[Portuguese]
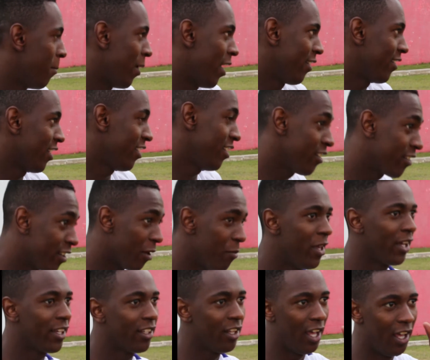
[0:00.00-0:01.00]
mas a gente
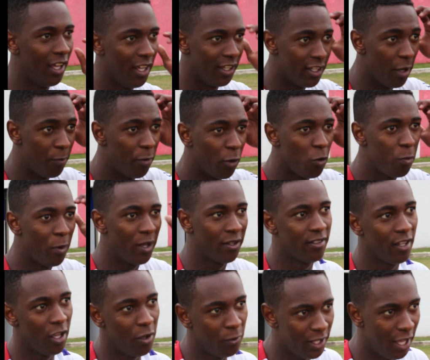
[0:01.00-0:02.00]
sabia que da, da
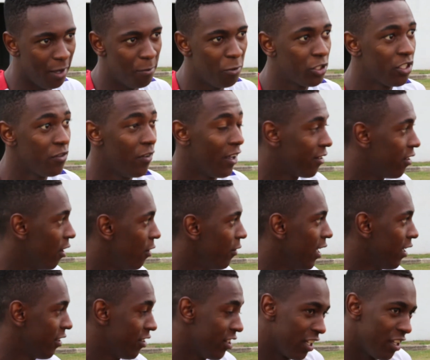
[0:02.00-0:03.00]
preocupação, da
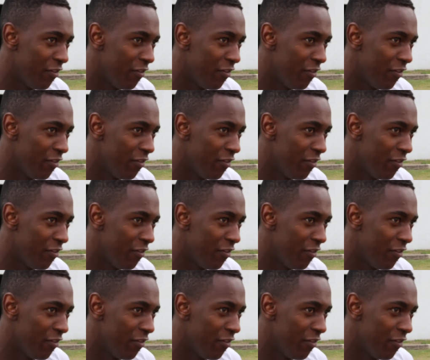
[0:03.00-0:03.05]
motivação, né?